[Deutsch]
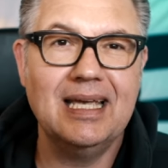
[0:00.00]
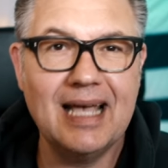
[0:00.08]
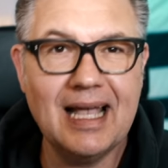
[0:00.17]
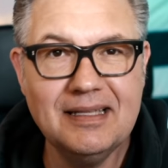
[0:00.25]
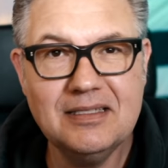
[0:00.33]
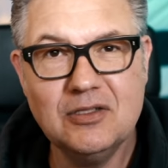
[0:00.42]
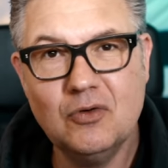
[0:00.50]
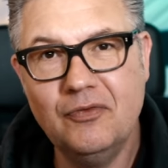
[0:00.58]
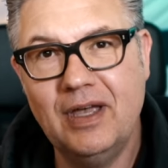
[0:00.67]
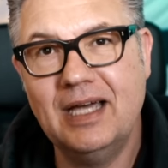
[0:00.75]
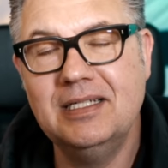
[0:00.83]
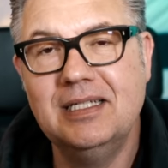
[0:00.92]
ganz so
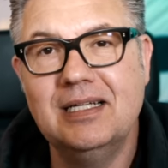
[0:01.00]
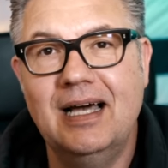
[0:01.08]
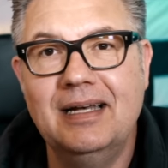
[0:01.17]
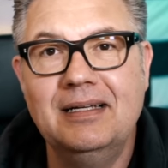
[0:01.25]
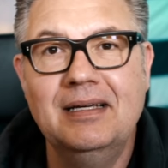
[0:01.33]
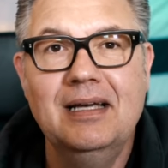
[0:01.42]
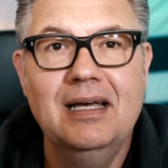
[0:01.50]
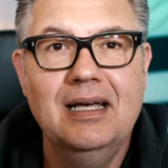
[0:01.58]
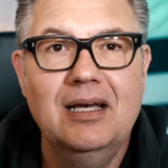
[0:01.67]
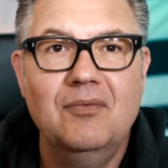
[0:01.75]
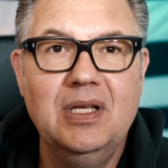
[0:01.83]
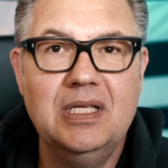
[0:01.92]
wertig an
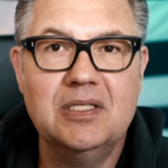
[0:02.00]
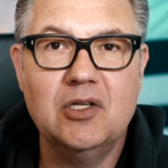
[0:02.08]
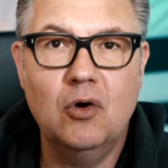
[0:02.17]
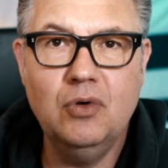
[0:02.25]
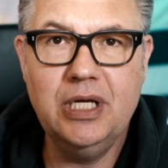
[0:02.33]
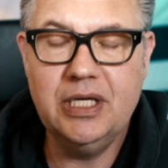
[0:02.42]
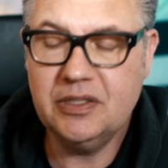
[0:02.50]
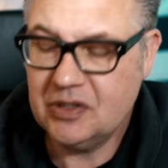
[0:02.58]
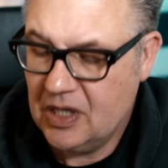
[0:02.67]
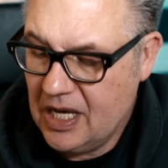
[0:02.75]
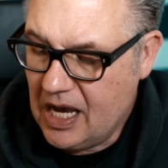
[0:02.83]
wie die Sonys,